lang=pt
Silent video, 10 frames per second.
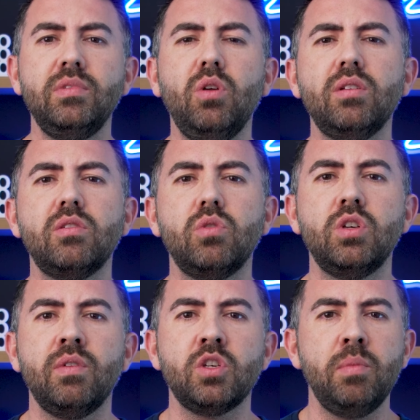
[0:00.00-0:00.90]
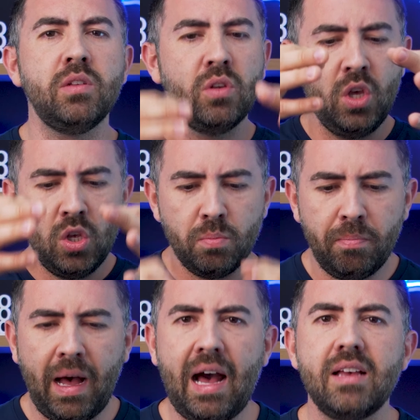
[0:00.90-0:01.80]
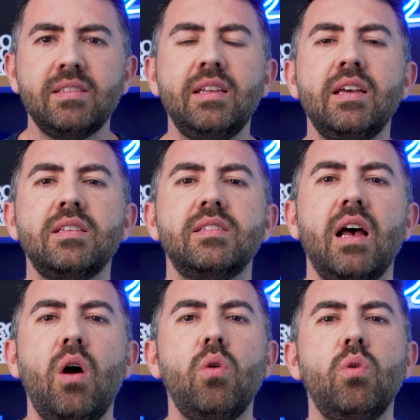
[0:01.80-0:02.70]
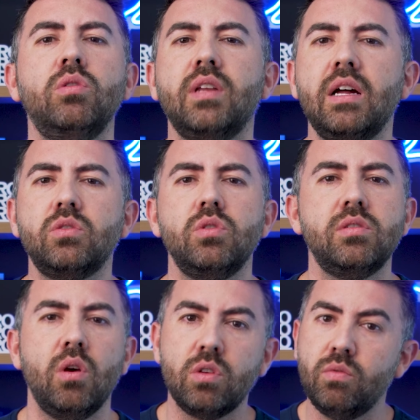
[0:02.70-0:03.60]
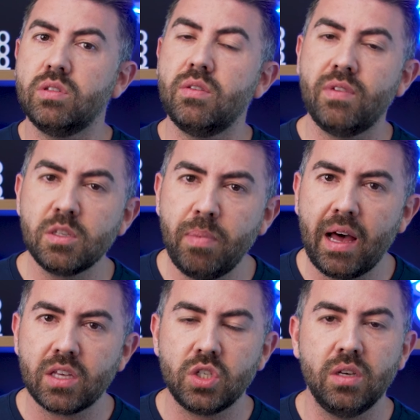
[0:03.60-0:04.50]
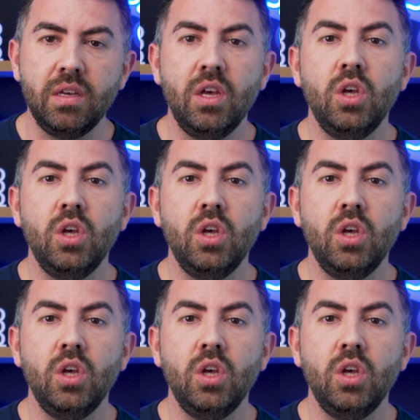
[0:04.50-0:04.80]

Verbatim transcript: Então, assessor de investimentos, basta anexar o contrato social que você faz parte.